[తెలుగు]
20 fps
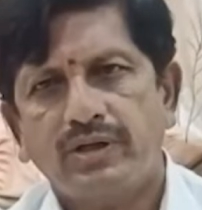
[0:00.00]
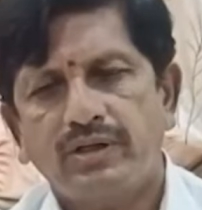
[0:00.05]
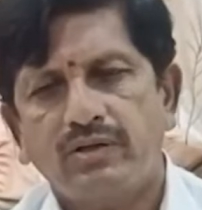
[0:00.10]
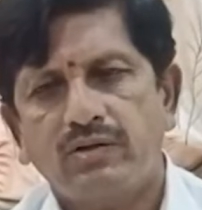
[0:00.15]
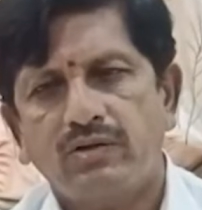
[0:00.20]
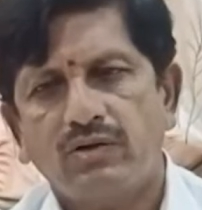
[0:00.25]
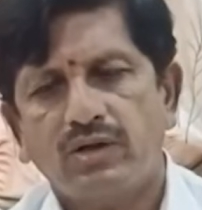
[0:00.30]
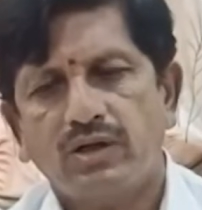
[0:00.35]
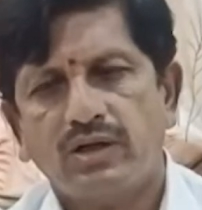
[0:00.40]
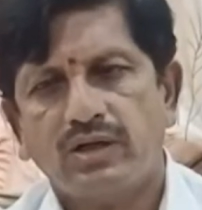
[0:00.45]

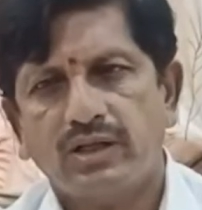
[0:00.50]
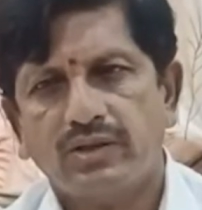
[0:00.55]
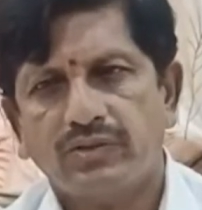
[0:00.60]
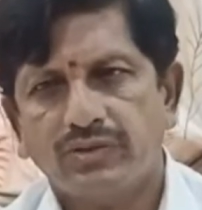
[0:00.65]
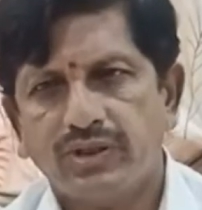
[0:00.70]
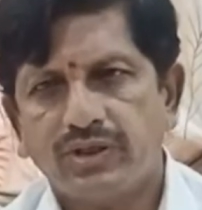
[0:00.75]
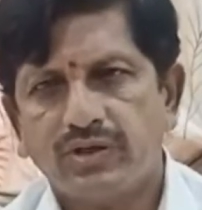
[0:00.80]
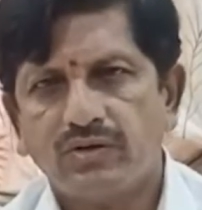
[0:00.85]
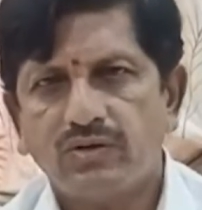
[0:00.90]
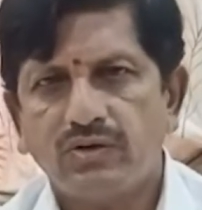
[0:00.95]
పార్టీలో కానీ
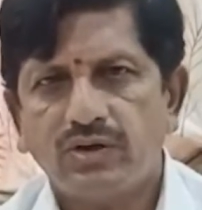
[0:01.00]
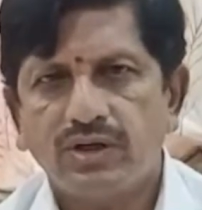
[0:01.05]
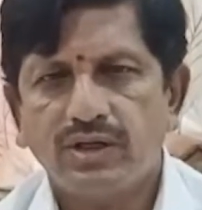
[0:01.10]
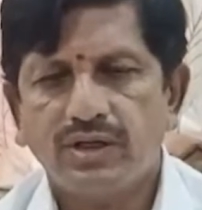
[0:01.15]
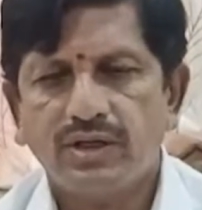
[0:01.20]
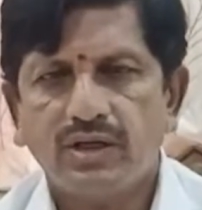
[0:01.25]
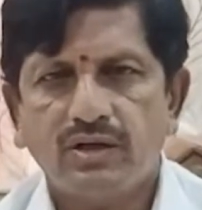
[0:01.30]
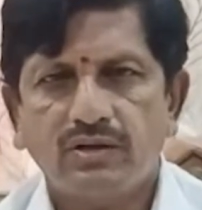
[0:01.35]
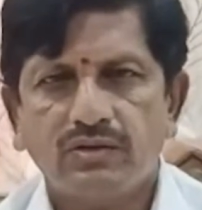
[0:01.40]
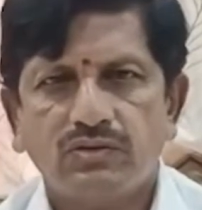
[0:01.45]
అందరూ కూడా
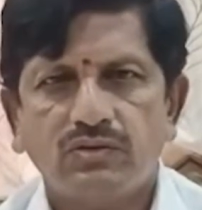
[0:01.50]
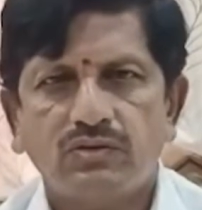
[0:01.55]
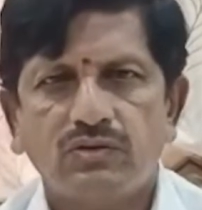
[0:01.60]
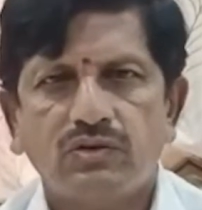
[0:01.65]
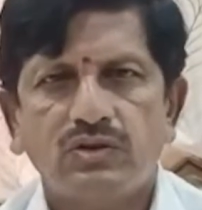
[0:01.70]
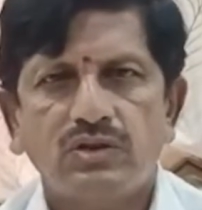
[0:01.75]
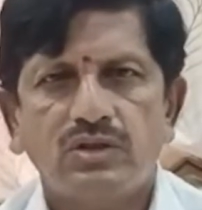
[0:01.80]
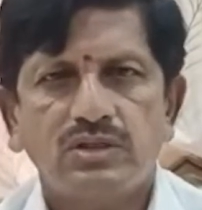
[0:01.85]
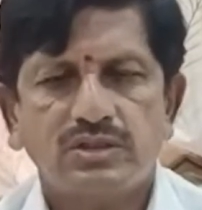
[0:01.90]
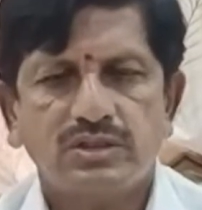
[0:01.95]
నాతో
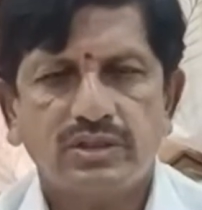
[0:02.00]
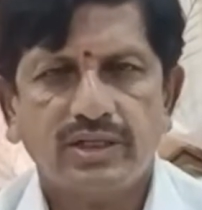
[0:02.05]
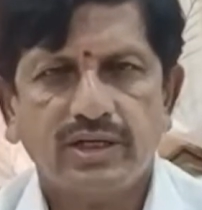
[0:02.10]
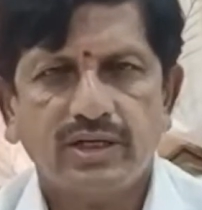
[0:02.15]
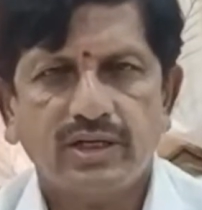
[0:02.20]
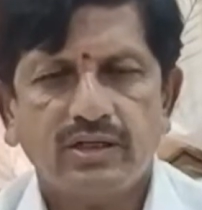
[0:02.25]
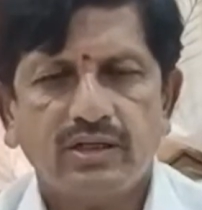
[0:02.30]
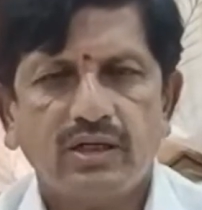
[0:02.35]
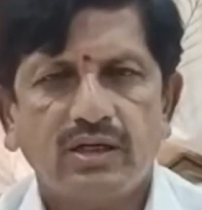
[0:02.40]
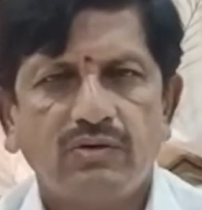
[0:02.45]

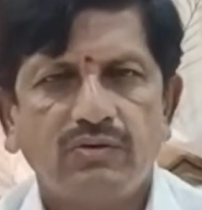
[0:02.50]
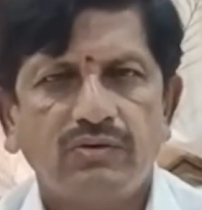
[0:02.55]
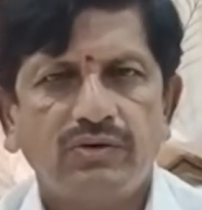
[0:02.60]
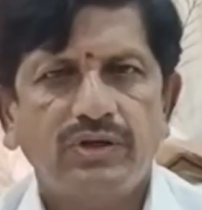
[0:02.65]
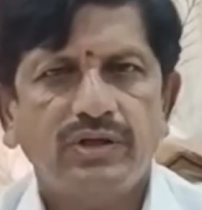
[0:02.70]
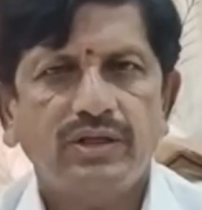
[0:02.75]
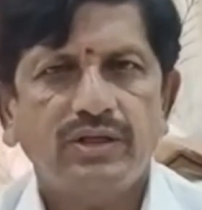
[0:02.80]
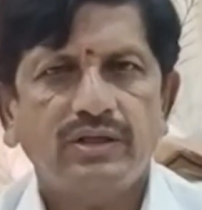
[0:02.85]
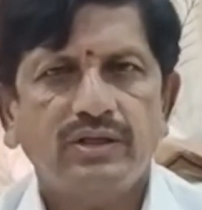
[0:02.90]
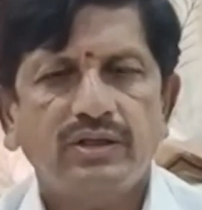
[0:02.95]
స్నేహంగా
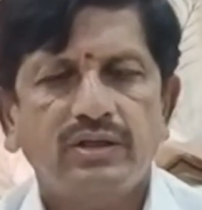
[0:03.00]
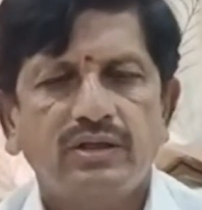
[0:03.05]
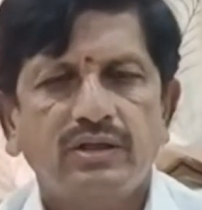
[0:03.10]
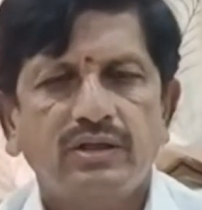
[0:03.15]
ఉండి